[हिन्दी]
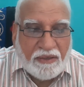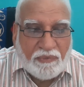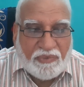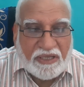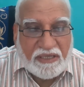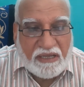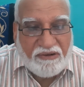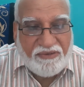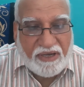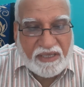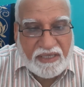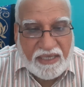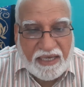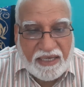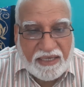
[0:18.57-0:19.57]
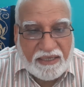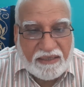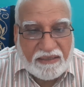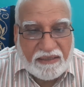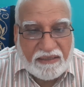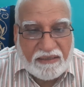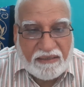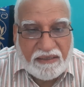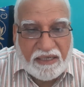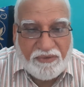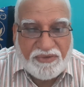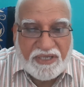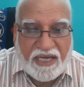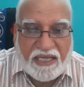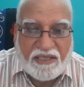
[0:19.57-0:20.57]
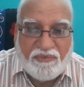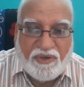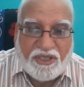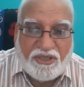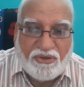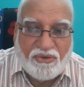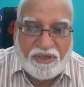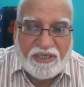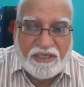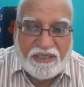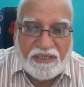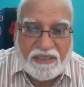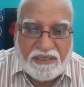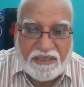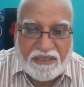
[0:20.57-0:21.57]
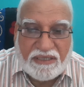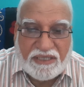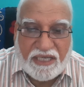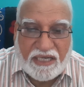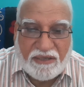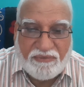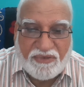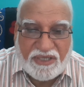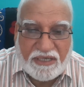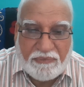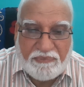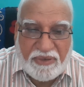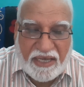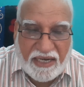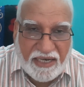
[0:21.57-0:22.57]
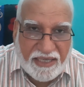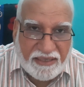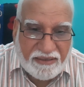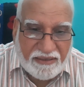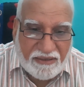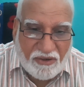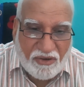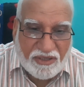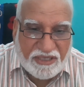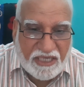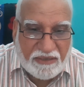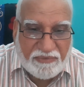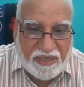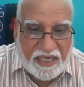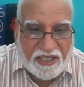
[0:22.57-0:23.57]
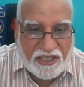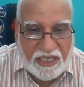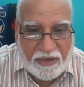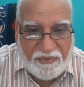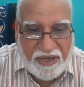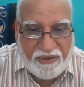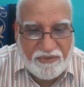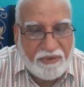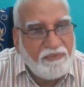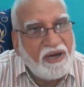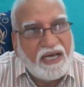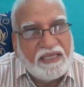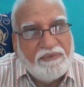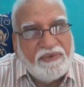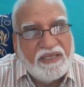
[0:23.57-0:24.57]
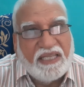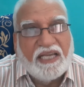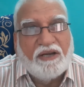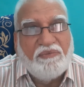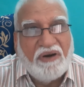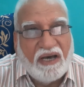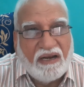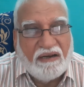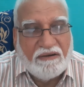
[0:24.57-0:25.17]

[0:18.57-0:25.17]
पंद्रवा अध्याय नवजात बच्चों की जन्म से पहले और जन्म के समय व बाद में देखभाल